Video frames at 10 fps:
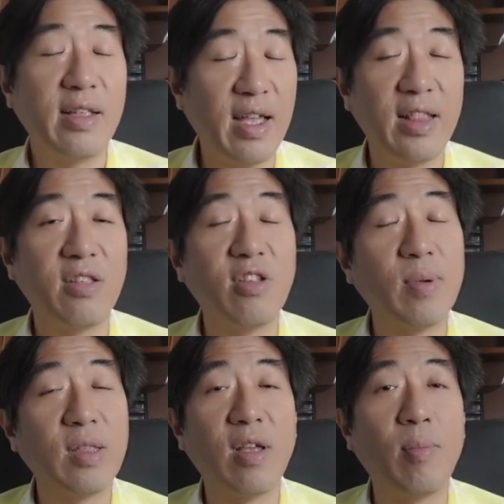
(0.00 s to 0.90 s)
อาจารย์อาจจะเจ
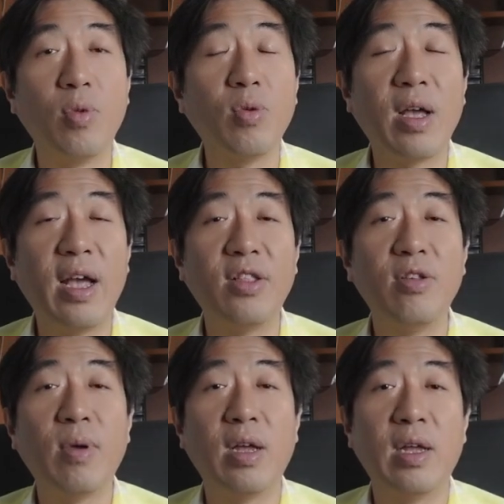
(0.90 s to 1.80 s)
อประจำลูกค้า
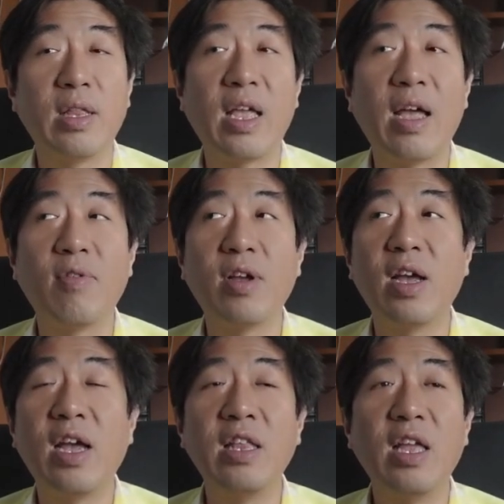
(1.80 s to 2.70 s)
ที่มาถามว่า
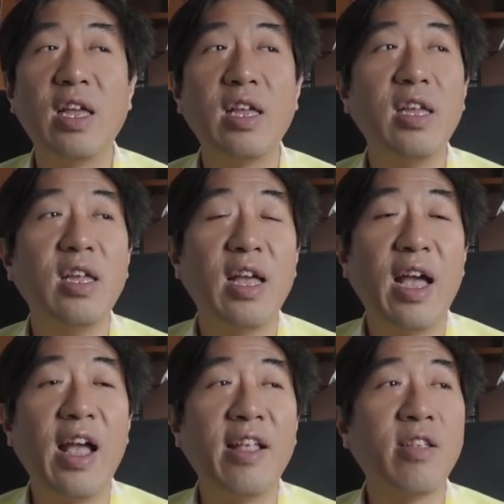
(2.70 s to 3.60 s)

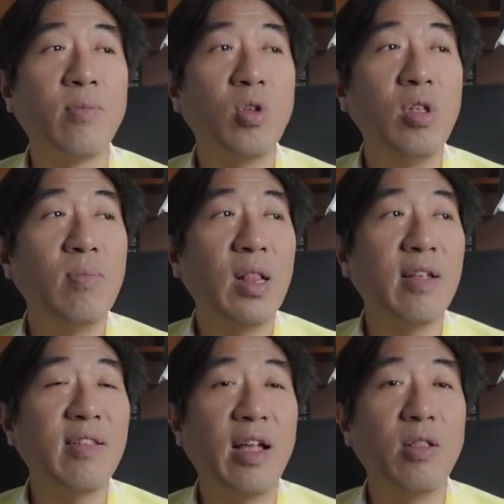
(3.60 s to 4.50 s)
อาหารเสริมตัวนี้มา
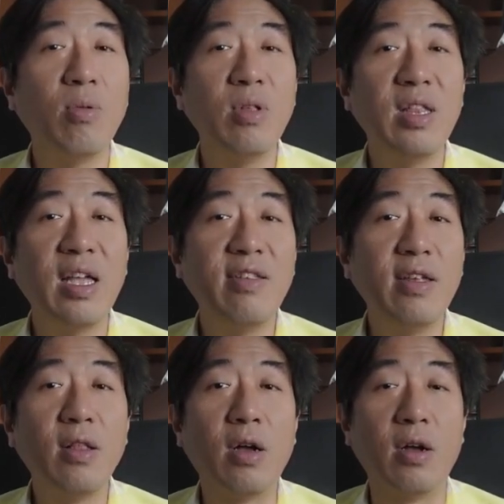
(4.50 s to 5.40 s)
รักษาโรคนี้ได้จ
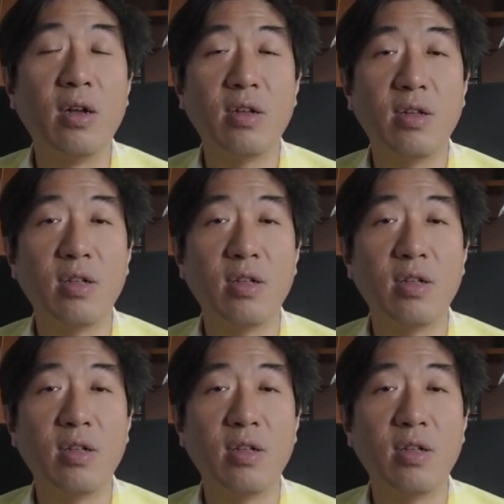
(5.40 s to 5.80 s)
ริงเหรอ